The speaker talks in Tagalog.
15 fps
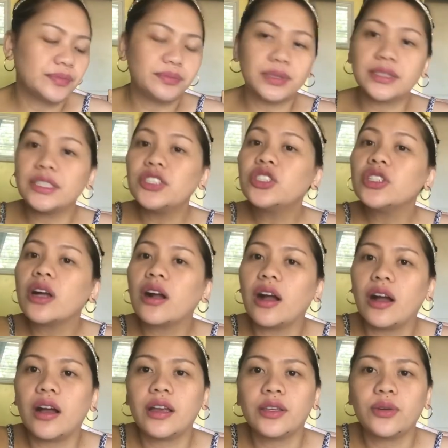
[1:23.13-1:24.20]
pasensya
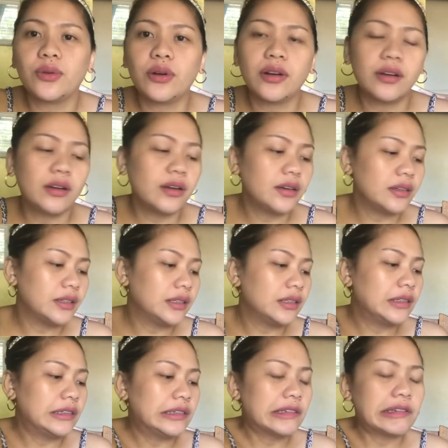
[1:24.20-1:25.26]
kaayo ha
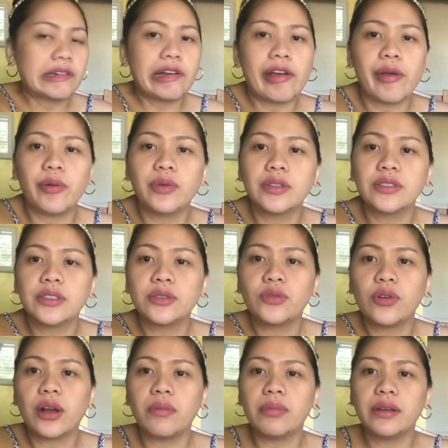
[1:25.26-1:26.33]
kay wa sad ko
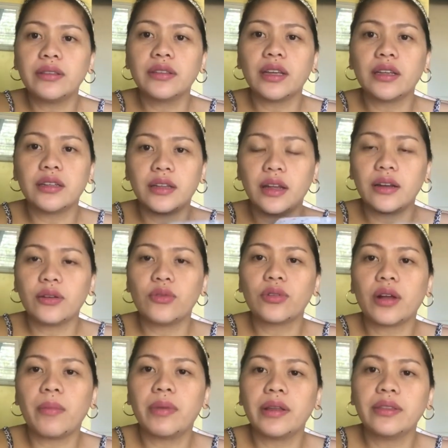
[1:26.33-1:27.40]
kabantay dihan
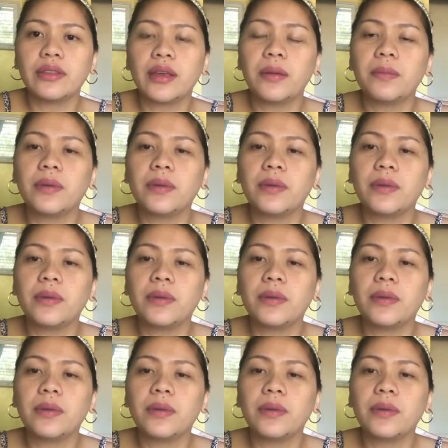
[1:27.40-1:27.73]
ako kabantay